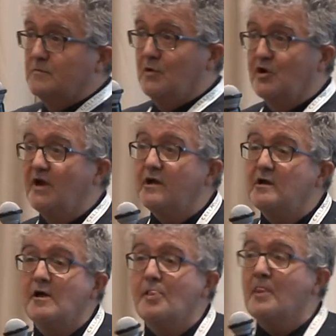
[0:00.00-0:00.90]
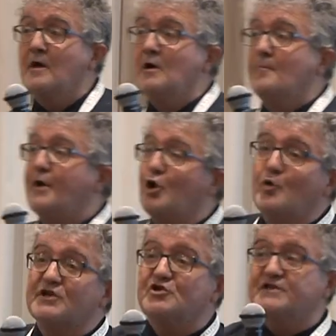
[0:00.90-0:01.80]
Ok? Però
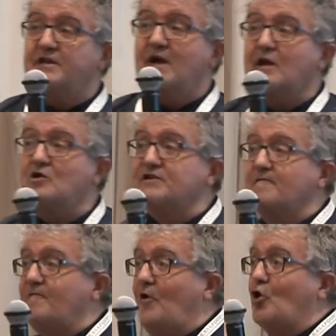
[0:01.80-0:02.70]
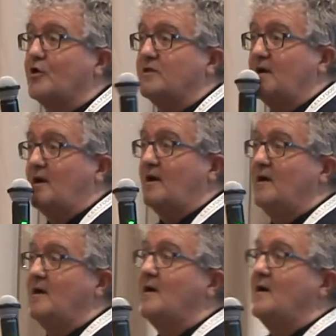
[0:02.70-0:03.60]
questo segnale così
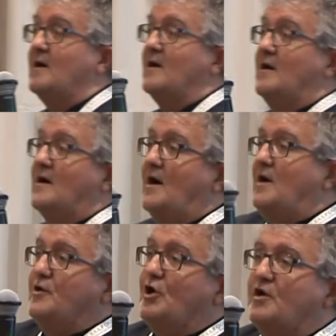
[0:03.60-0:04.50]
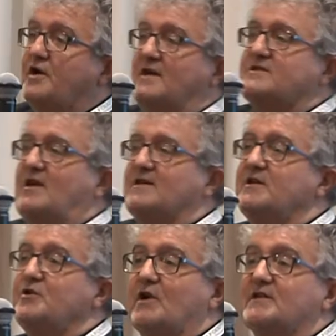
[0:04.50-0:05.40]
forte, allora io ho chiesto alla
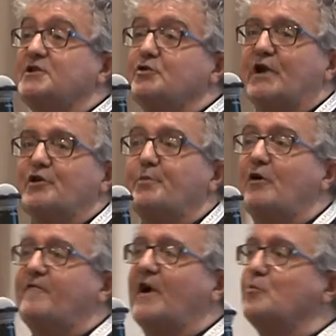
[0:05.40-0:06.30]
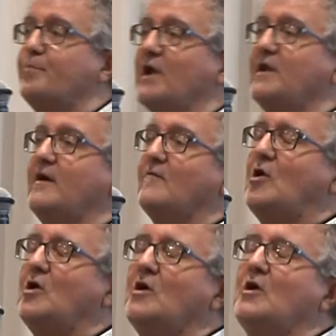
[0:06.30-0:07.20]
signora, signora dobbiamo fare un
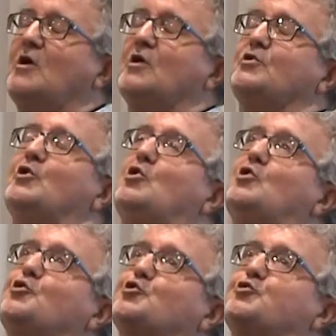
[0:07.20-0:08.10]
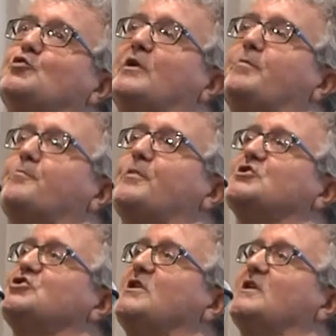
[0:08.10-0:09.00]
prelievo, no dottore per
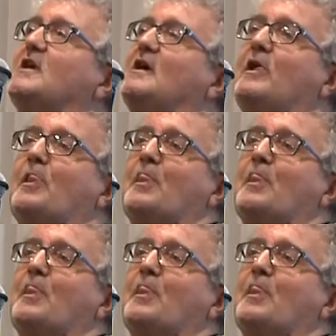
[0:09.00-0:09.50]
piacere,